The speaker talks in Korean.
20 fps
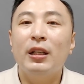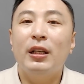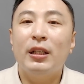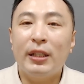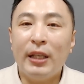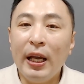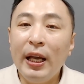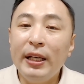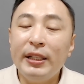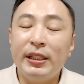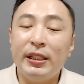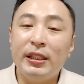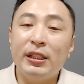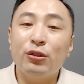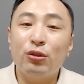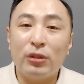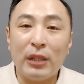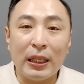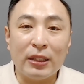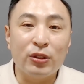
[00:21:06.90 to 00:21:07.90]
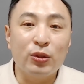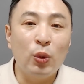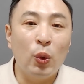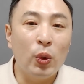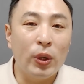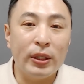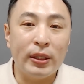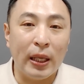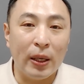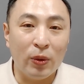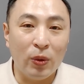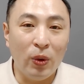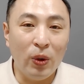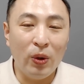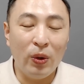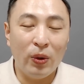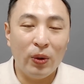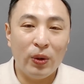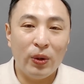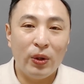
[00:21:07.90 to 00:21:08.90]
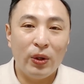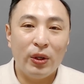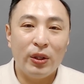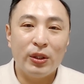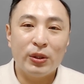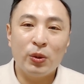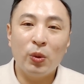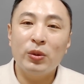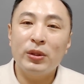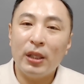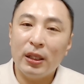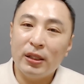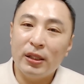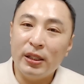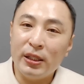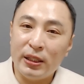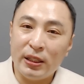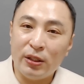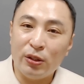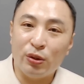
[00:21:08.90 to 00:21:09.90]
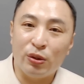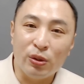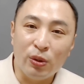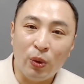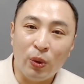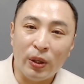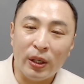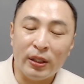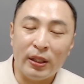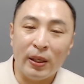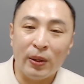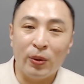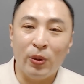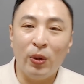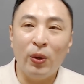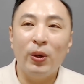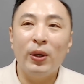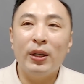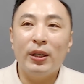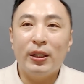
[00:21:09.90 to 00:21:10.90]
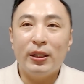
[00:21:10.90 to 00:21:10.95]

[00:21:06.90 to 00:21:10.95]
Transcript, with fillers: KCT도 다 들어오게 되고, 송산그린시티 들어오게 되고,